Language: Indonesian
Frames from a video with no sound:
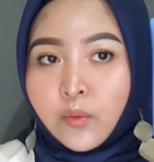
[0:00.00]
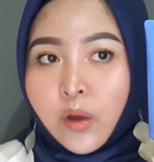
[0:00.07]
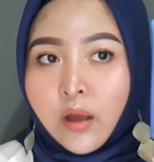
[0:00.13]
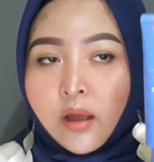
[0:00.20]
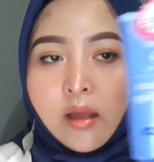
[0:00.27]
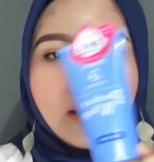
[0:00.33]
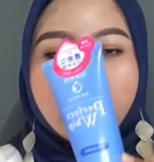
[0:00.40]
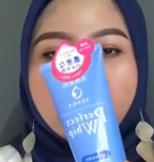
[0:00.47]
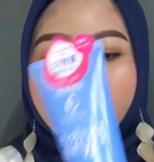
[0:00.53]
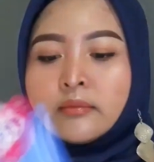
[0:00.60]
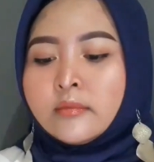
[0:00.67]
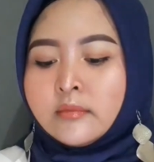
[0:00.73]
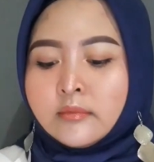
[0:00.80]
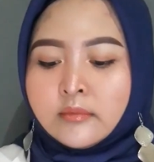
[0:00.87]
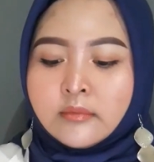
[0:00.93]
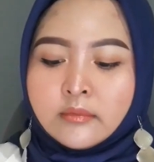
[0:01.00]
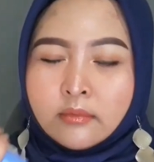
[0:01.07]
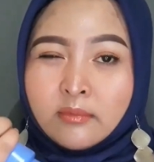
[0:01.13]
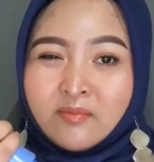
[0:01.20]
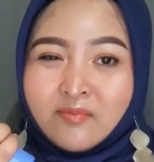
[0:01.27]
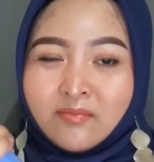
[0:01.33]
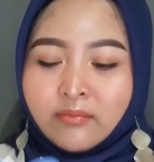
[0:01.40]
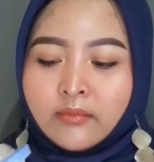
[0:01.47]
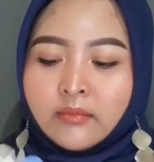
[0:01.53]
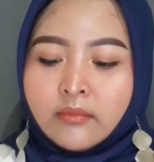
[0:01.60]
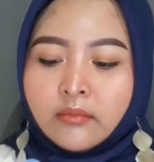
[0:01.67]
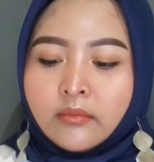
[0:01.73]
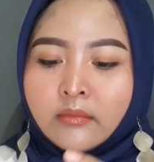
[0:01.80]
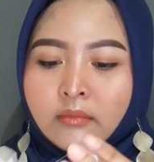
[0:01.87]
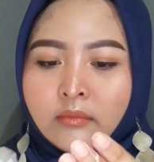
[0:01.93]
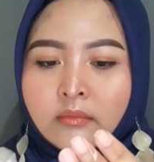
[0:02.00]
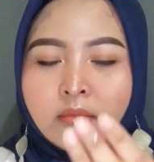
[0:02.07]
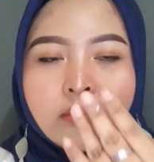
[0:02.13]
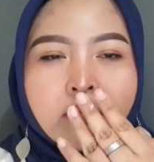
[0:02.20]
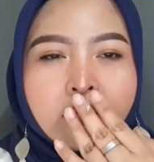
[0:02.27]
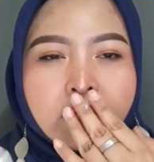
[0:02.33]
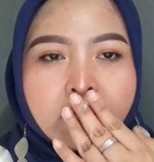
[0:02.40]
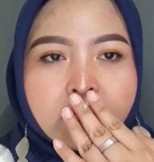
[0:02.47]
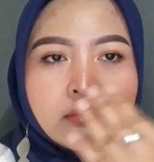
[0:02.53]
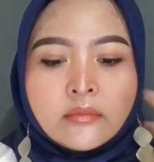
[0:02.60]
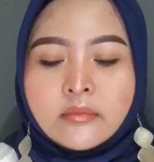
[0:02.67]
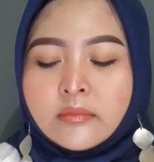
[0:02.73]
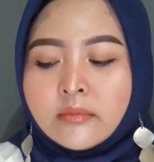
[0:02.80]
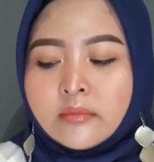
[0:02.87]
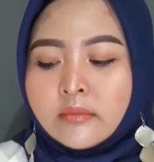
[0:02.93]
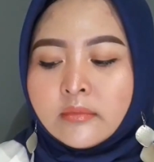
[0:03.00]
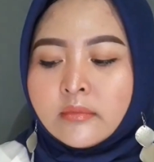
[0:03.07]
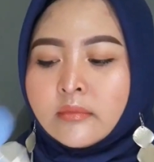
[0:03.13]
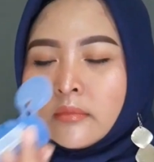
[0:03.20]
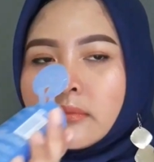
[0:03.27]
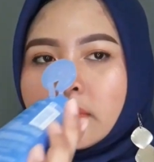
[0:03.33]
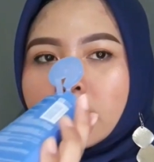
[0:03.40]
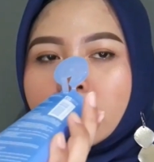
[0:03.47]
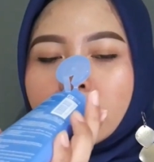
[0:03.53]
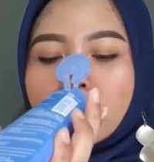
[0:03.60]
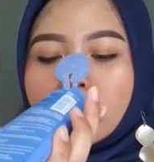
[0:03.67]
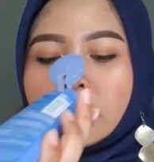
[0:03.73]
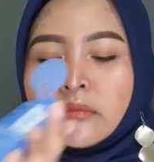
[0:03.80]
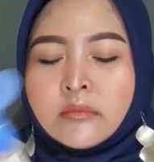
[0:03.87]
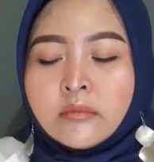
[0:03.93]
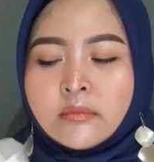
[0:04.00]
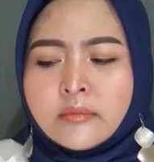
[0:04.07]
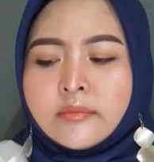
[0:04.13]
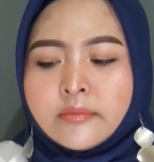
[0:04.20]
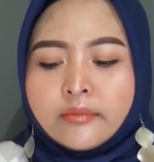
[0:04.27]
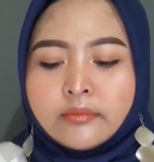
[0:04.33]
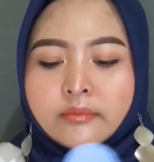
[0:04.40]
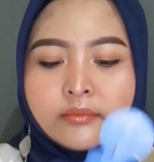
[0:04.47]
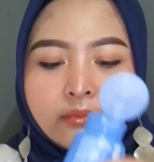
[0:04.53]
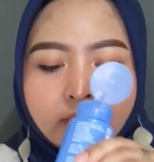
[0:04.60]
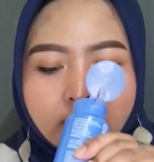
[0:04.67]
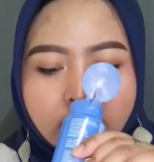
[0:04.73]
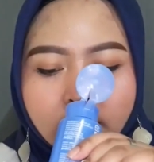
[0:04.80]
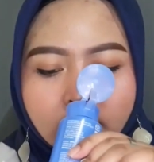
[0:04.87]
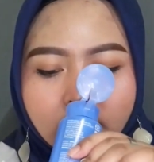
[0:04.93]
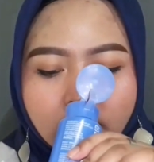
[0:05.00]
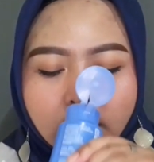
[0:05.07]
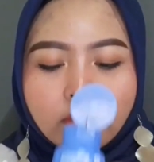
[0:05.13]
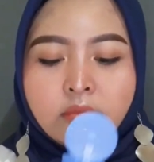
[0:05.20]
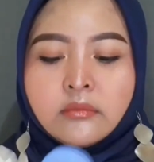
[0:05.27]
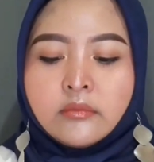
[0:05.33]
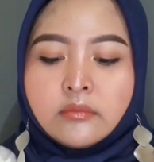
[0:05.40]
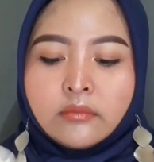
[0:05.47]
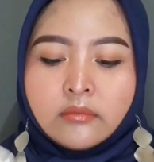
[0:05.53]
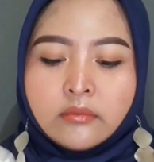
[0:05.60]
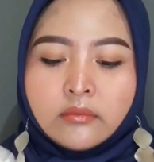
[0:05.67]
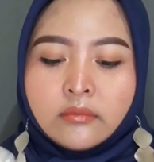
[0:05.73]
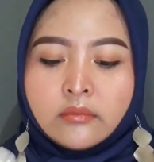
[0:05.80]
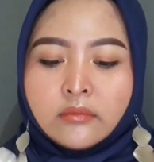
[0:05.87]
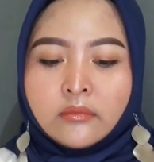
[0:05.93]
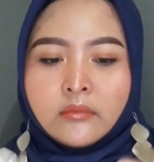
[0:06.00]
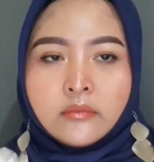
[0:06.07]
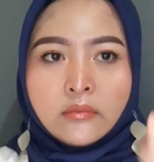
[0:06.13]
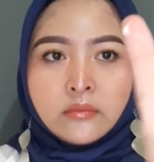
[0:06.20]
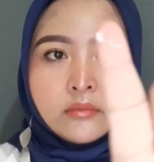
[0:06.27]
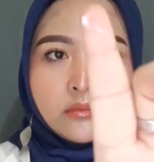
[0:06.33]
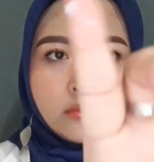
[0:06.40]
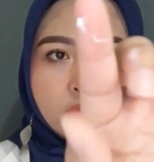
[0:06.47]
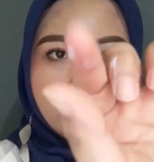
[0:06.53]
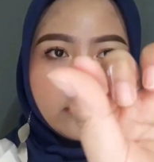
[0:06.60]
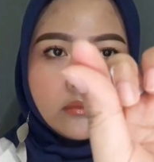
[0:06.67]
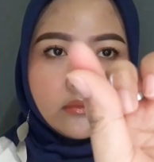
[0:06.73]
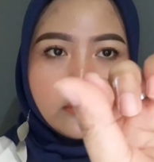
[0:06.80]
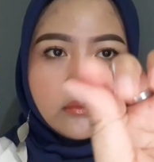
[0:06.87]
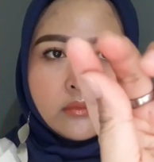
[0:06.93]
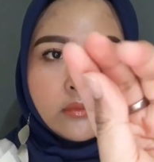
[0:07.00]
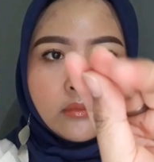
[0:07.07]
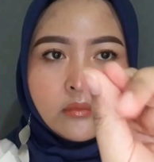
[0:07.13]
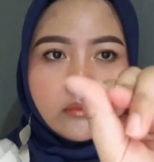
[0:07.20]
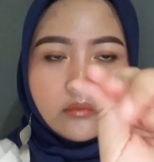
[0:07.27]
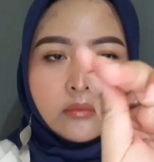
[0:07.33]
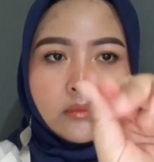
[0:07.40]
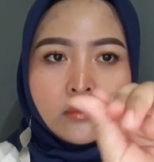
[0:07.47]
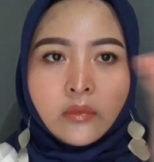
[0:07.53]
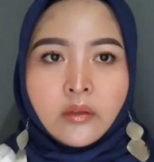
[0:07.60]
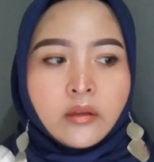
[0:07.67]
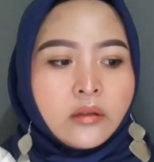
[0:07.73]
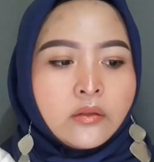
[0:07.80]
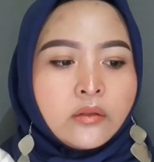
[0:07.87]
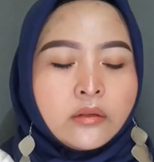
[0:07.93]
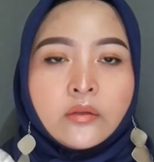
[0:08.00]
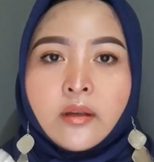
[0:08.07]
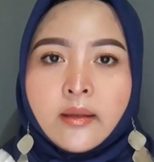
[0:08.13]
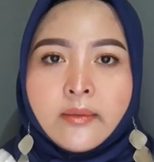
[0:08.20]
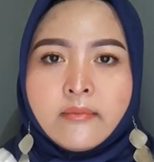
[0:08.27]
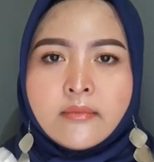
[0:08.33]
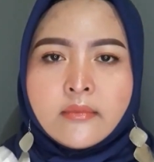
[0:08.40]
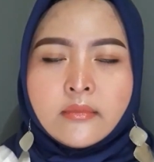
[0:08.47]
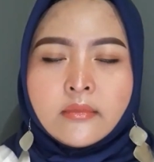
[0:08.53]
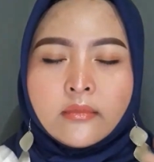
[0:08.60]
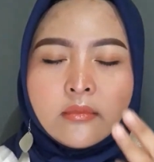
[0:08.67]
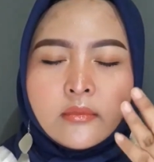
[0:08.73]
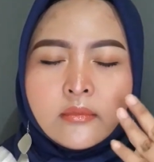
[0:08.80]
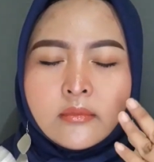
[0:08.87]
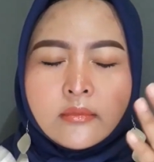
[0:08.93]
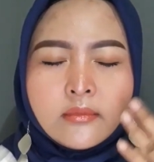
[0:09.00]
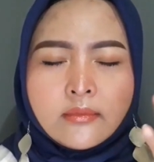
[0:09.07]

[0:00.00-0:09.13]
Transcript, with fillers: make up yang tebel. Oh iya, semua produk Senka mengandung double hyaluronic acid dan white coconut essence loh.